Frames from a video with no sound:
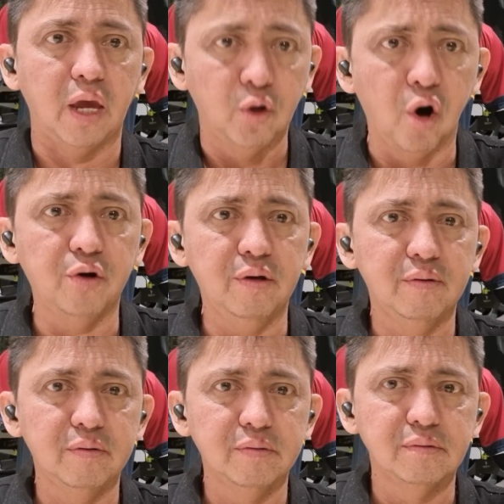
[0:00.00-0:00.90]
Y
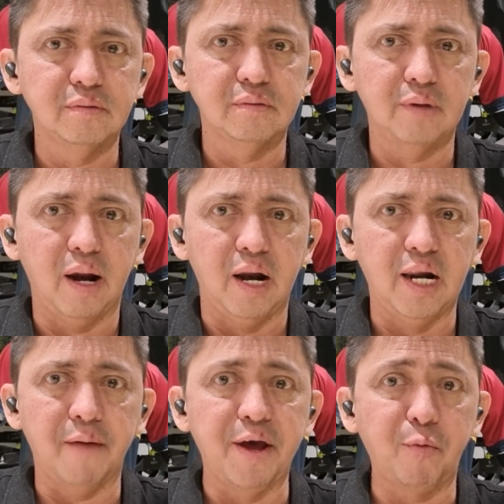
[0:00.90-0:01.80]
hoy,
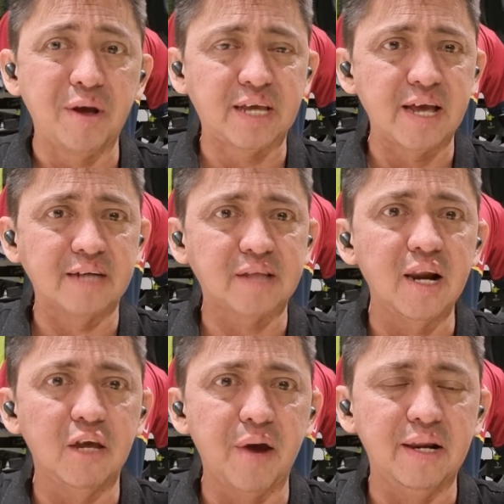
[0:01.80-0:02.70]
la vergüenza llega a
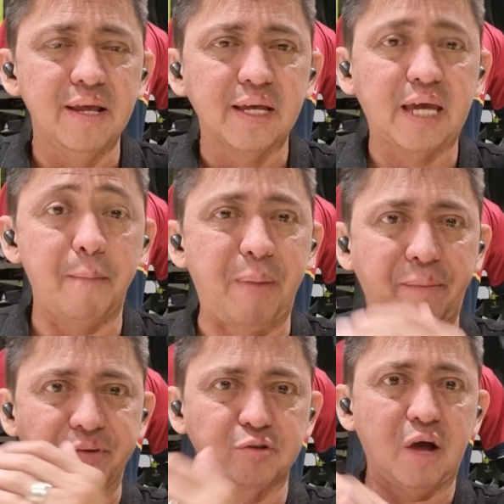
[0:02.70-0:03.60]
tal nivel que
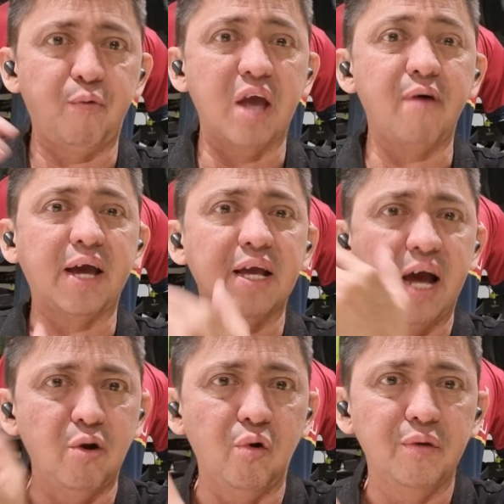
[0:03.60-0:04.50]
Patriotas fue a Ibagué y
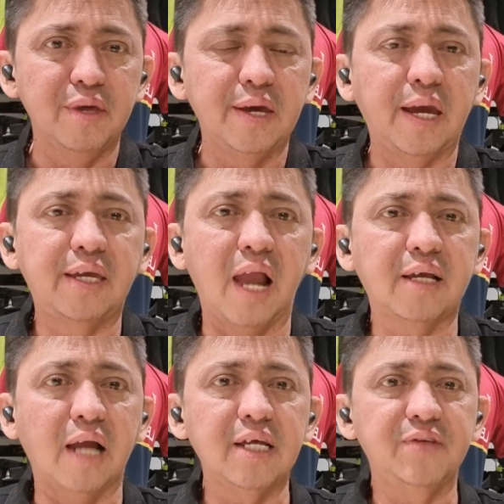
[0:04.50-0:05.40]
ganó, y ya
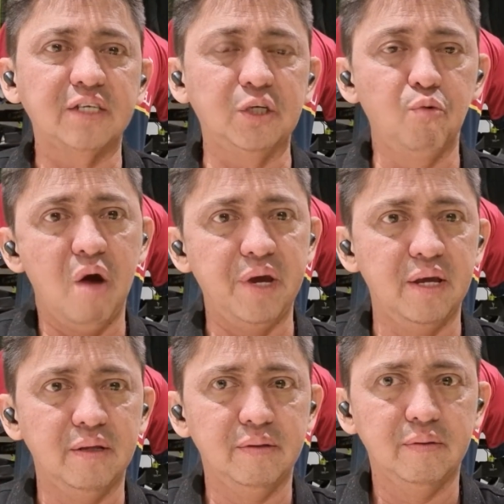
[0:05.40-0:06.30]
el Cali
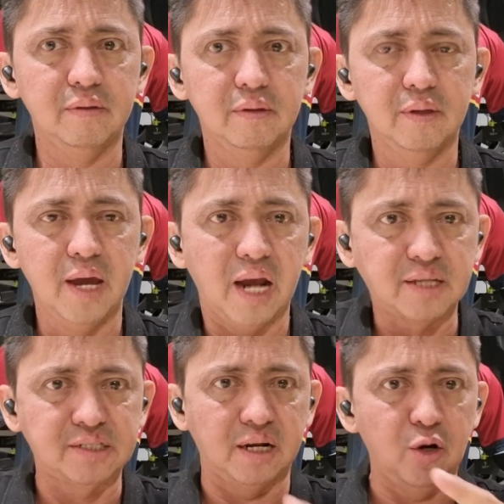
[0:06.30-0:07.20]
19. Es
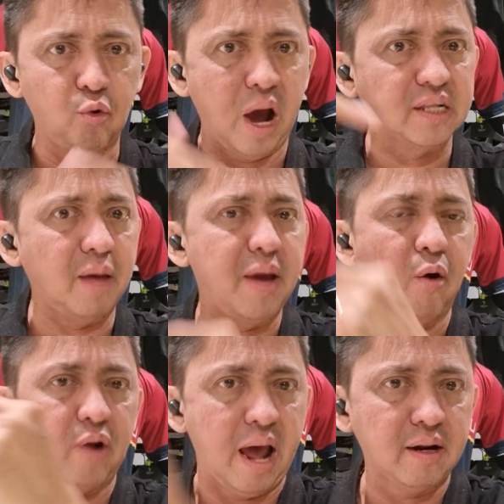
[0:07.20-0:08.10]
decir, en lugar de
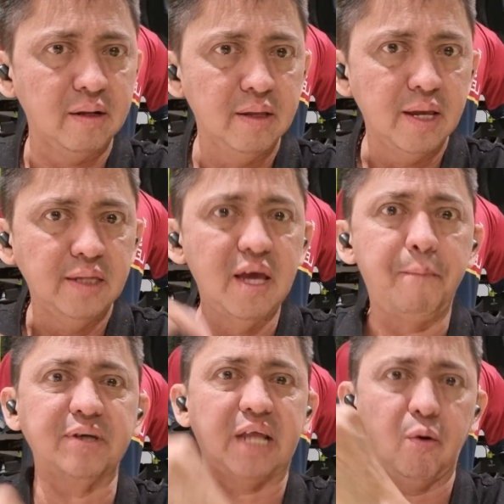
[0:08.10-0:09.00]
mejorar y
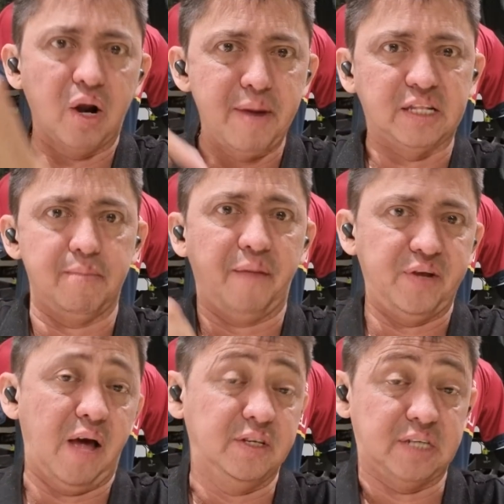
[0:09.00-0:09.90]
empezar a jugar
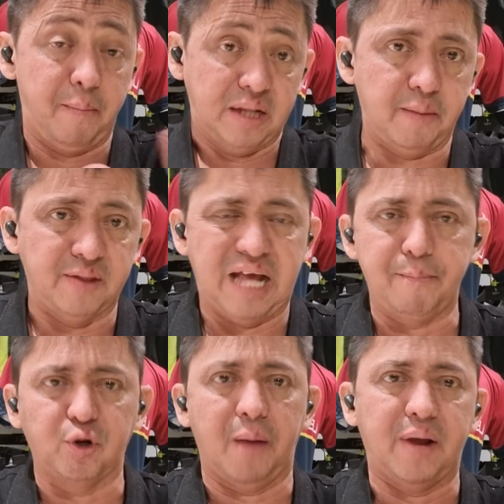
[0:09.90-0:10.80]
matemática, y es que
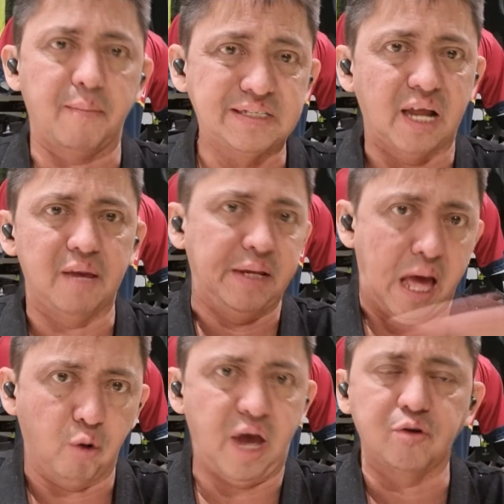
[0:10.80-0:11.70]
matemática porque para mí está
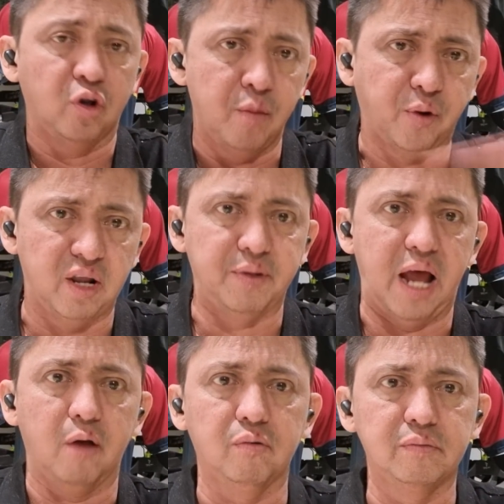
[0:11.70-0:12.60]
eliminado, ya yo lo doy por
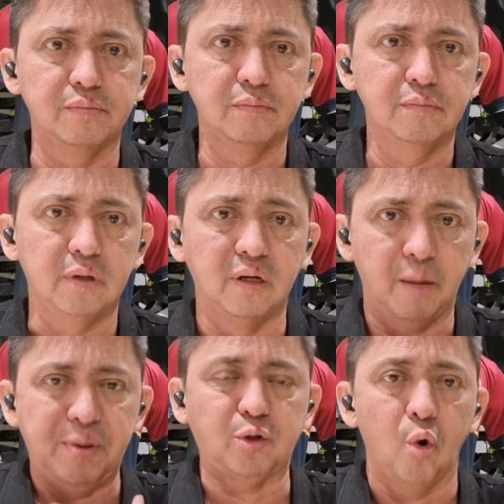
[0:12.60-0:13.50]
eliminado. Y
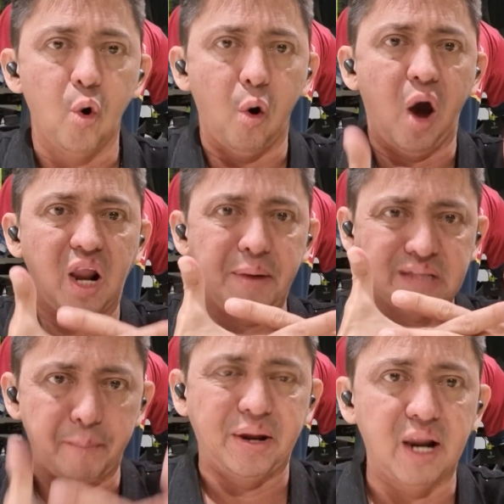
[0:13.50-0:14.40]
repito, ojalá me
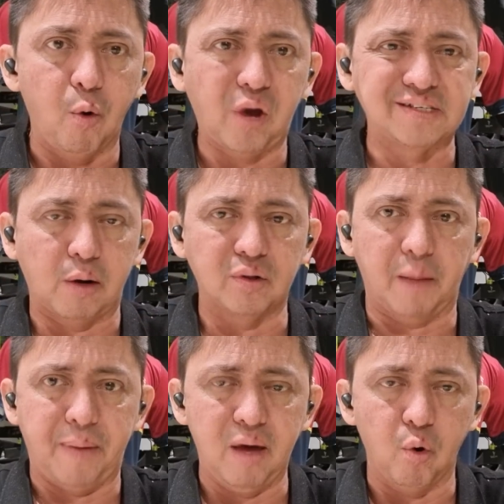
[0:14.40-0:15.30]
tapen la boca y se no
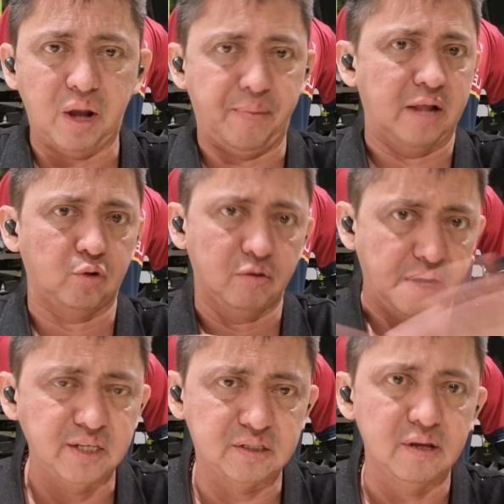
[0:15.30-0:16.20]
tapa de boca para todo
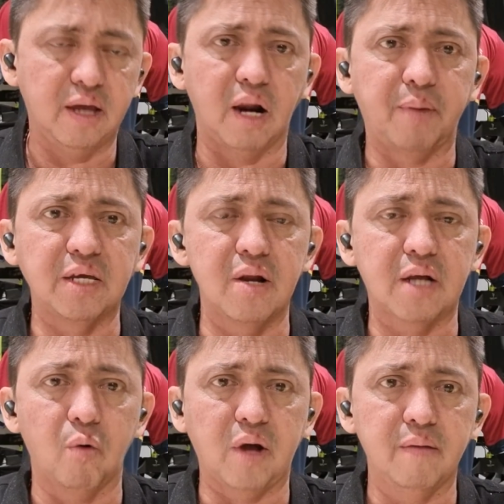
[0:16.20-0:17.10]
feliz en el Valle del
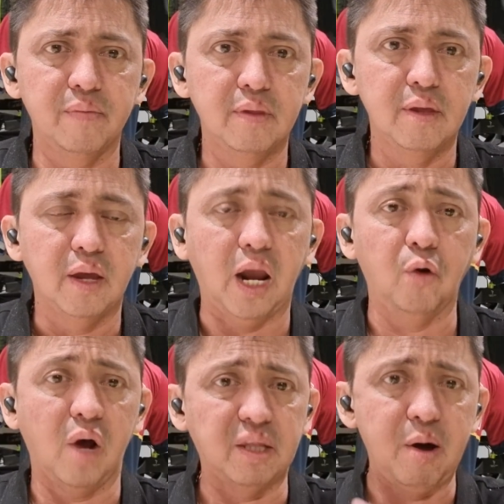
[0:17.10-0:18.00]
Cauca.
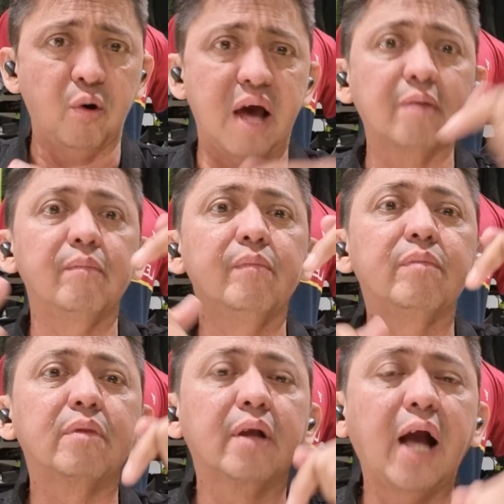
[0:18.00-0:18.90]
En lugar de
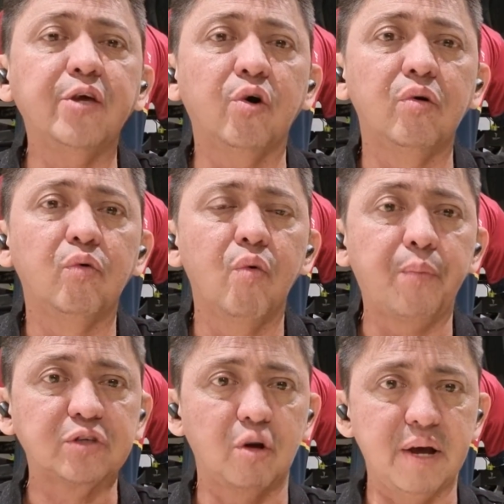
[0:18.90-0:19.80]
mejorar, cayó
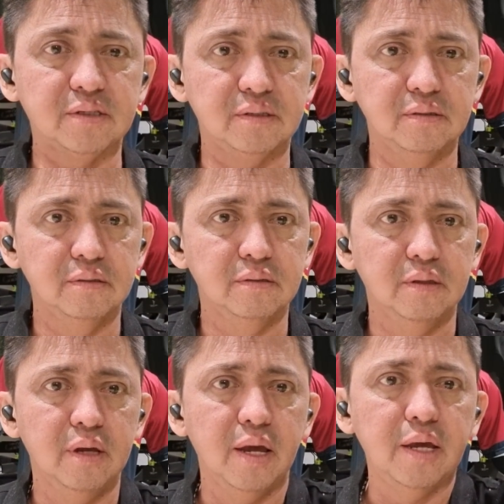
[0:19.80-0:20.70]
un puesto más.
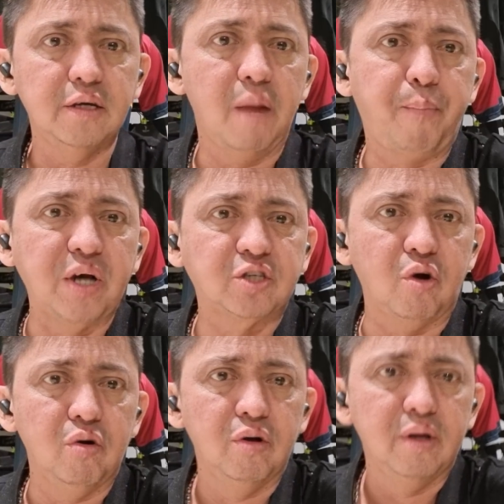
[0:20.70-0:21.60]
Y el
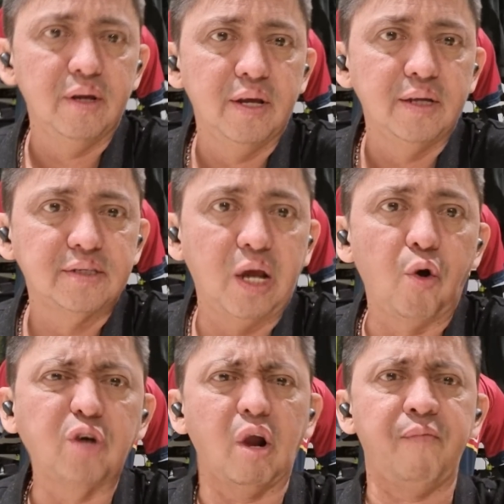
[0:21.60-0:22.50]
puesto se
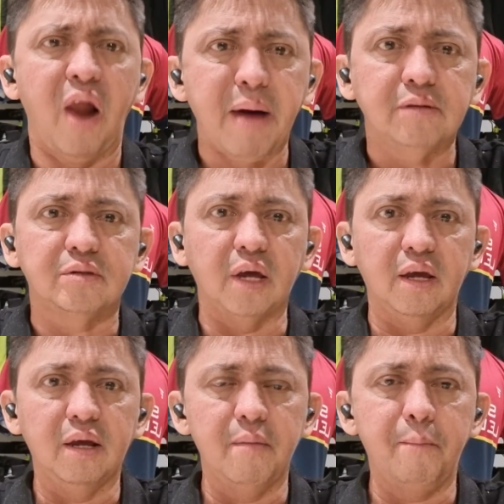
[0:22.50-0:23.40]
lo quitó el
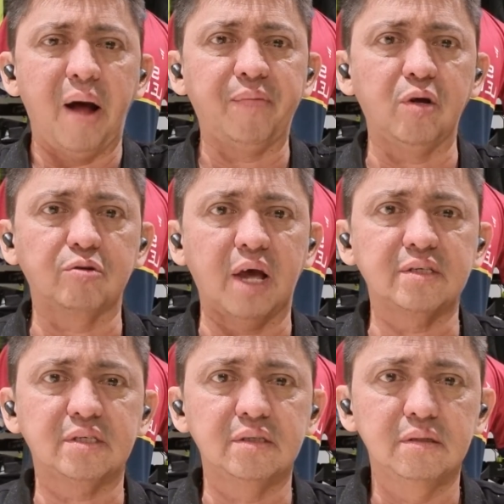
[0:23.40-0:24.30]
flamante
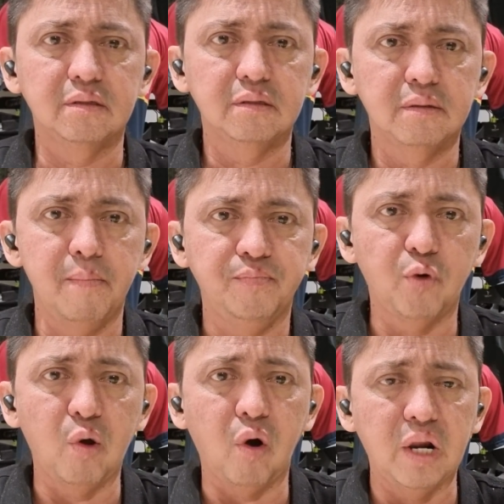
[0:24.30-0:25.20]
Patriotas
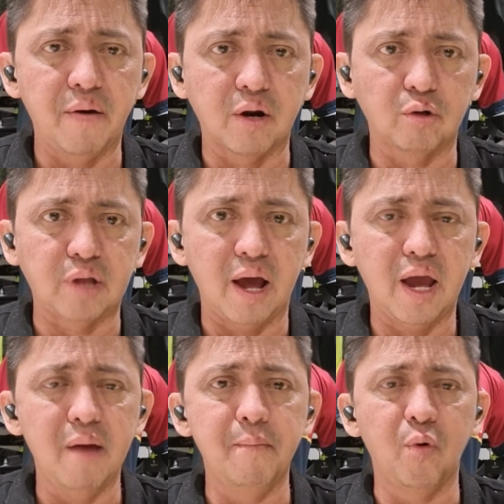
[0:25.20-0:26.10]
luego de la
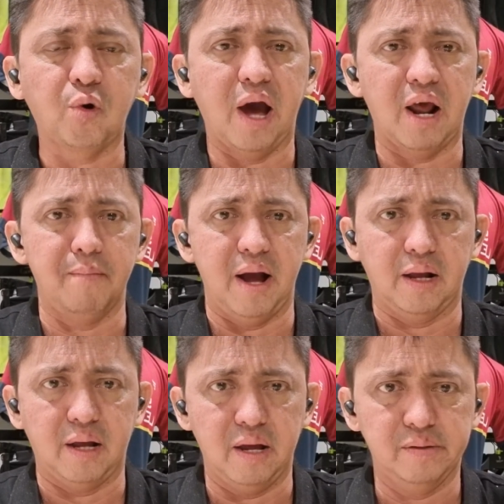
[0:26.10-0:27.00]
derrota en
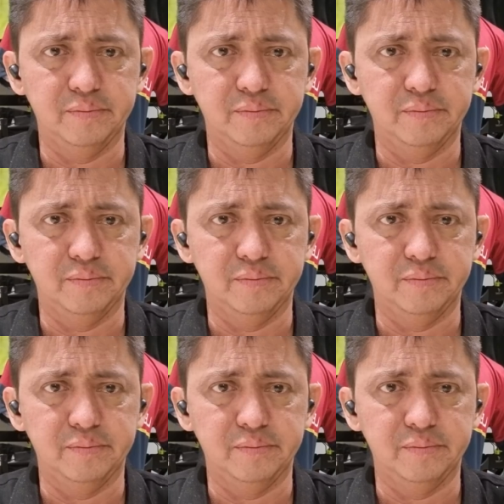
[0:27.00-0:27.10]
Bucaramanga.